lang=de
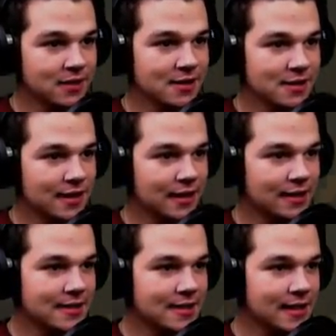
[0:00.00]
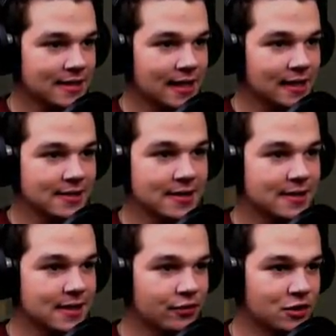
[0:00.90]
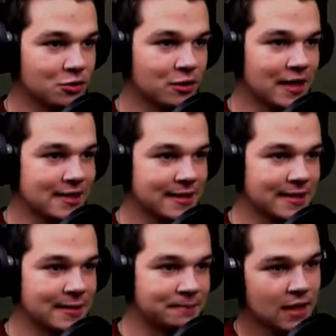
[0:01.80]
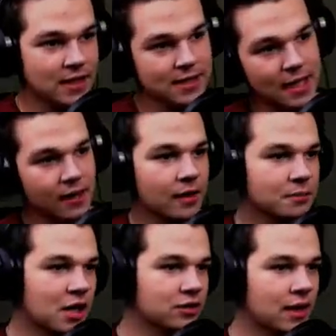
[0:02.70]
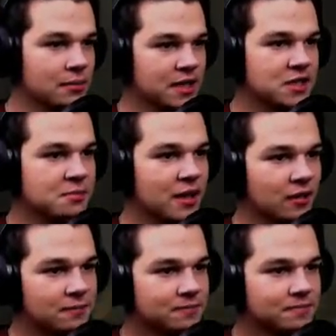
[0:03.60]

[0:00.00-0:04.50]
ist, ich sehe das alles hier sehr viel dunkler als ihr. Es sei denn, ihr habt auch ein IPS-Panel.